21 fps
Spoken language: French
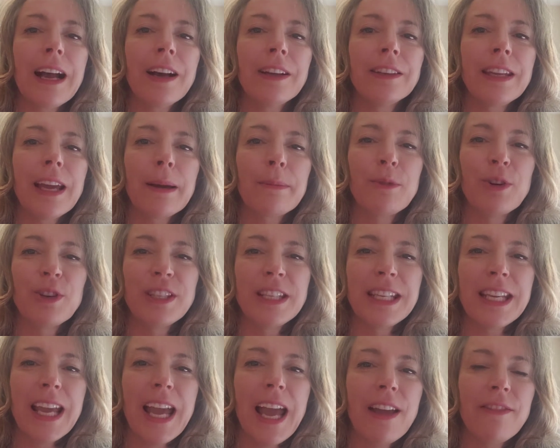en
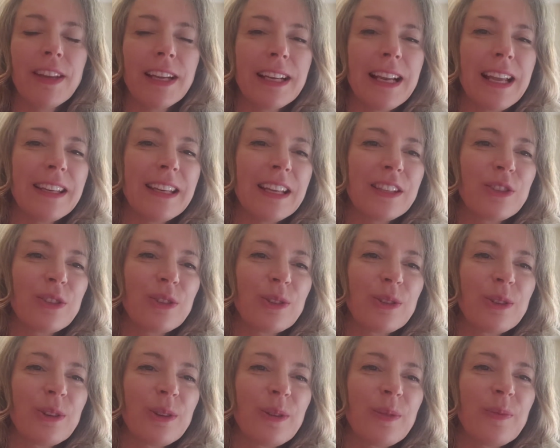harmonie avec la
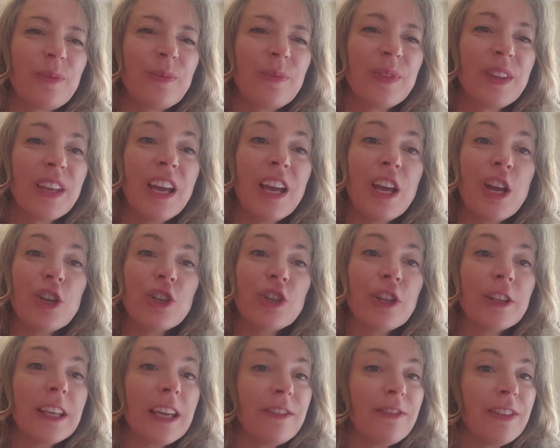nature.
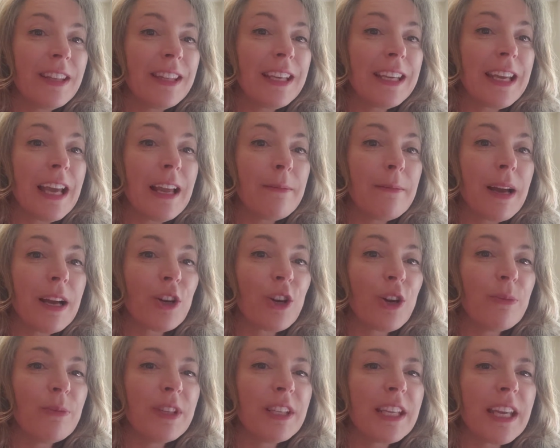Je t'invite également à
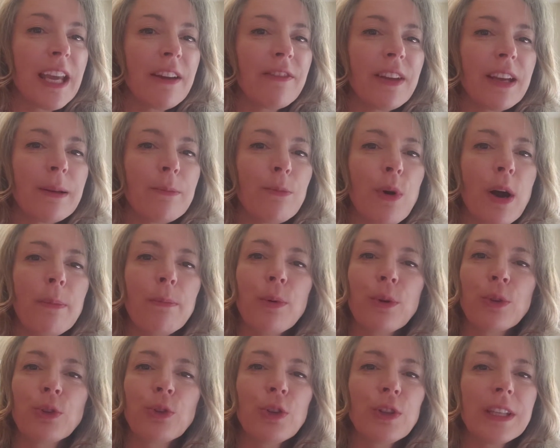communiquer avec moi
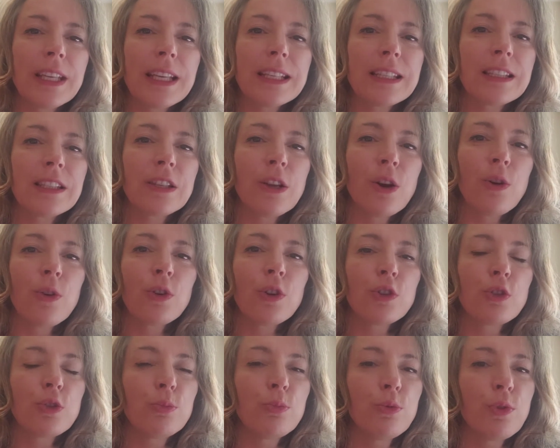pour toute question
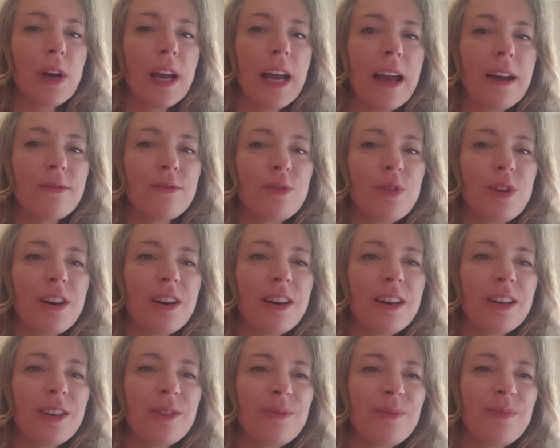que tu pourrais
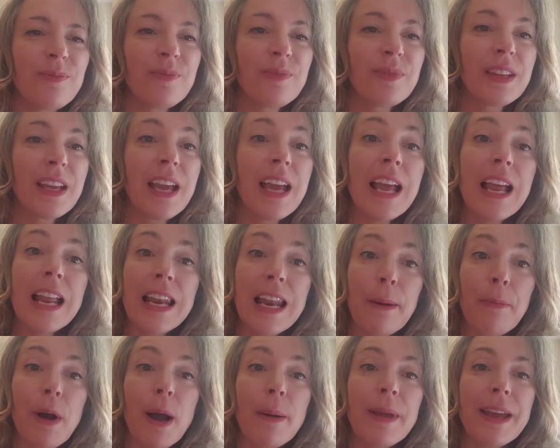avoir.
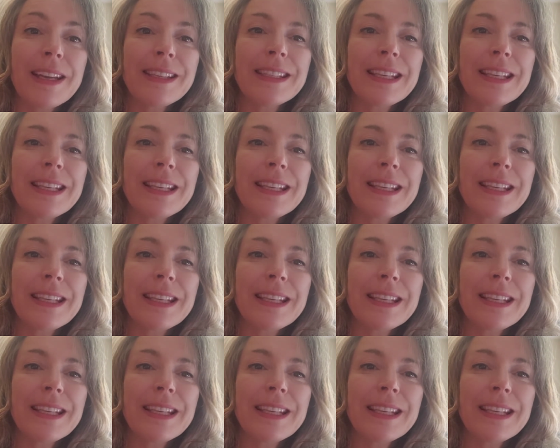La première